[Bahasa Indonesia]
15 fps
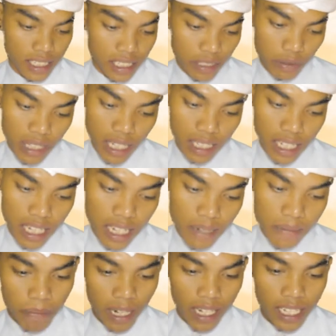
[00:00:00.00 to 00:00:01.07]
di
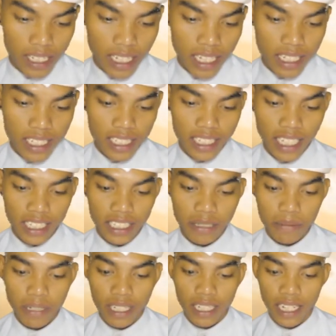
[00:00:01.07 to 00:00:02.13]
udara bagaikan ikan
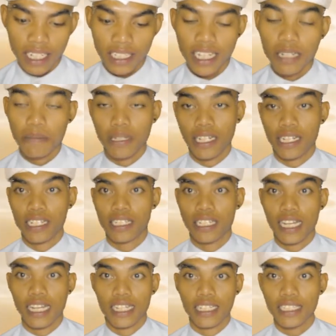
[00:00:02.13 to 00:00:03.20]
yang berenang dan
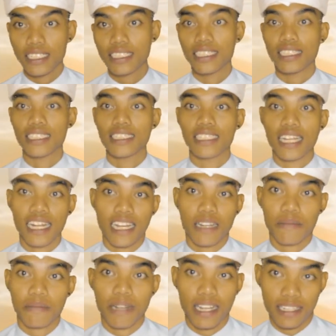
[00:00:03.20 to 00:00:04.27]
menari-nari di
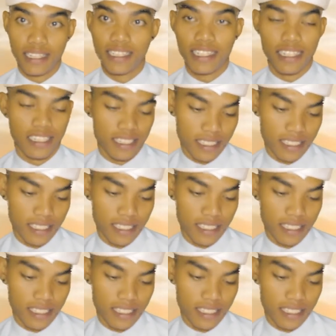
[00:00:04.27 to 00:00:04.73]
dalam air